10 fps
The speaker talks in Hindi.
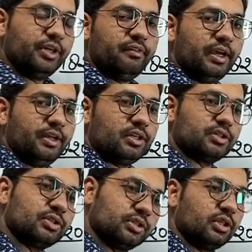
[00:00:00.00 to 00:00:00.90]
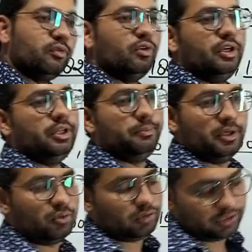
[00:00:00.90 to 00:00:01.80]
डिवाइड कर सकते हैं वो लीप
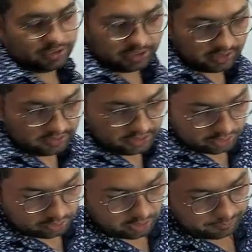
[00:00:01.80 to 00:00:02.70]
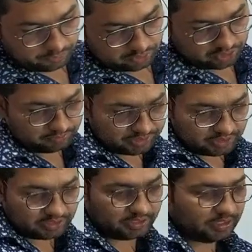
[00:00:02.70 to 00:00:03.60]
ईयर होता है ठीक है तो आपको
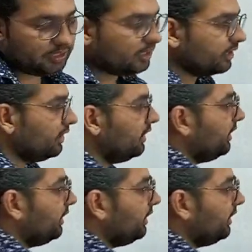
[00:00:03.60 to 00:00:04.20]
समझना है कि